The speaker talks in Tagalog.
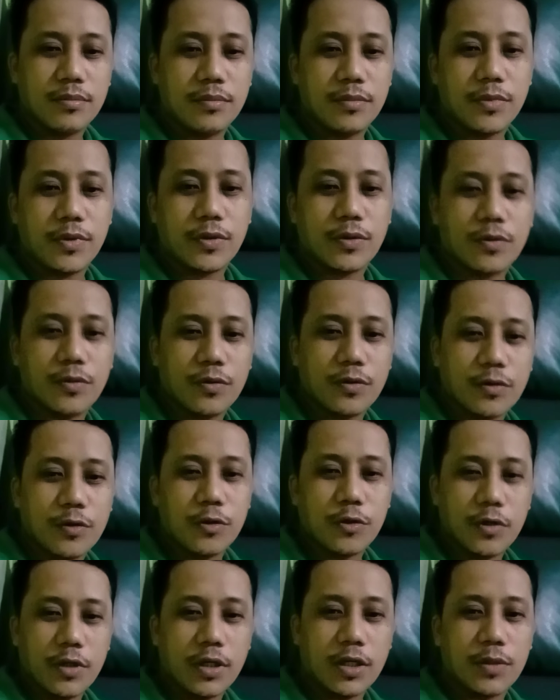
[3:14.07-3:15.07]

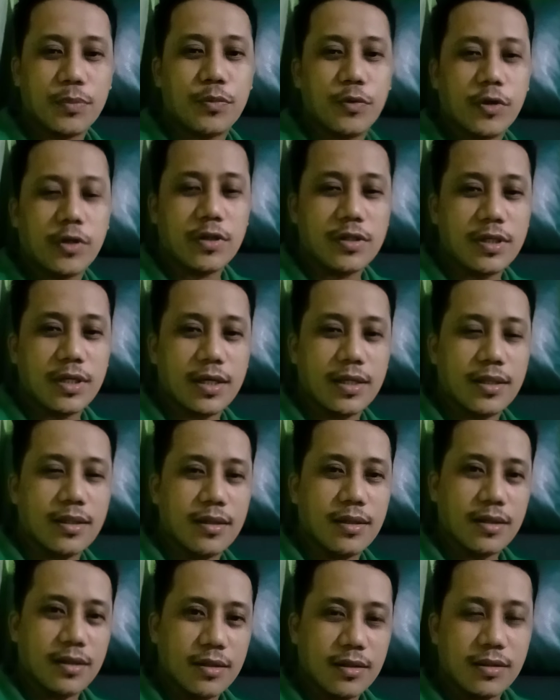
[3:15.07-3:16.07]
Rococo igat po kayo dyan
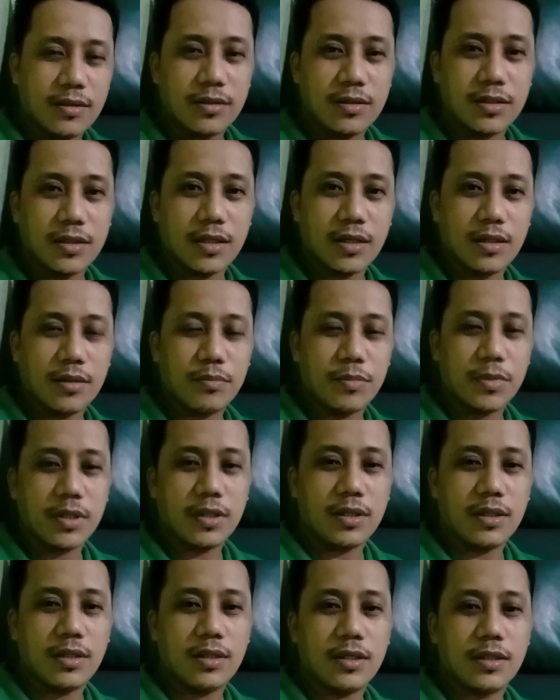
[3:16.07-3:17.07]
sa
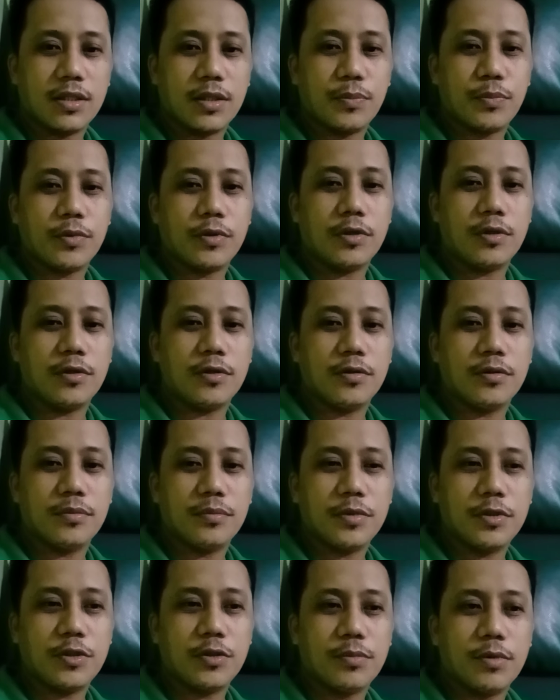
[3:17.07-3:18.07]
may Antipolo
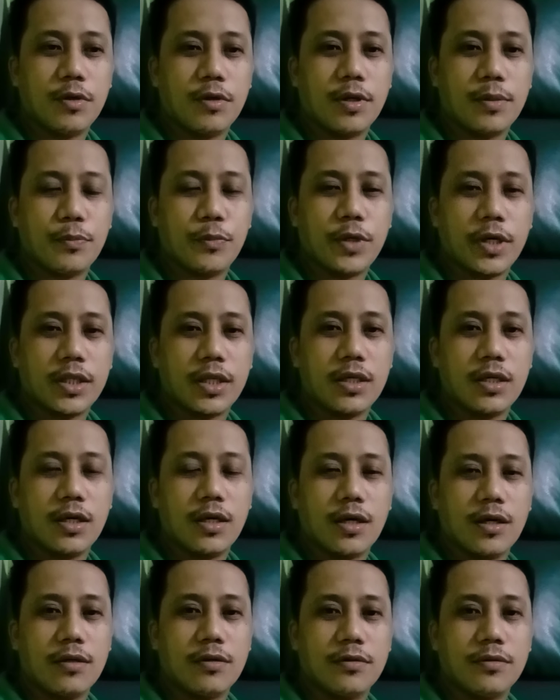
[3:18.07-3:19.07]
medyo maulang po yata dyan
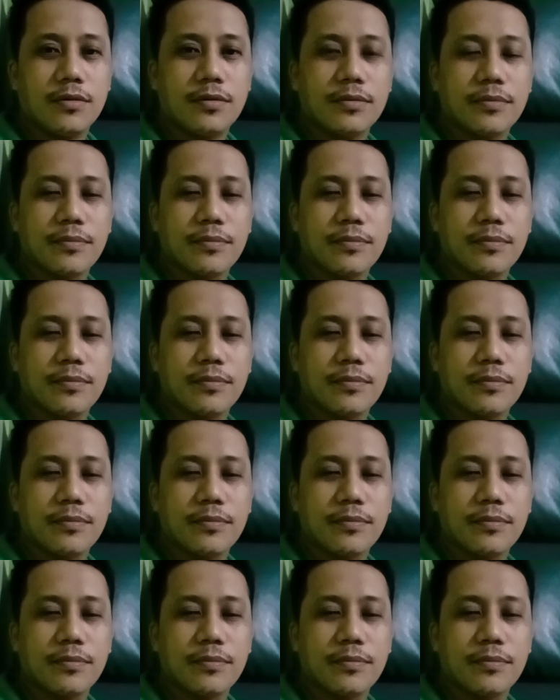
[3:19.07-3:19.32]
ngayon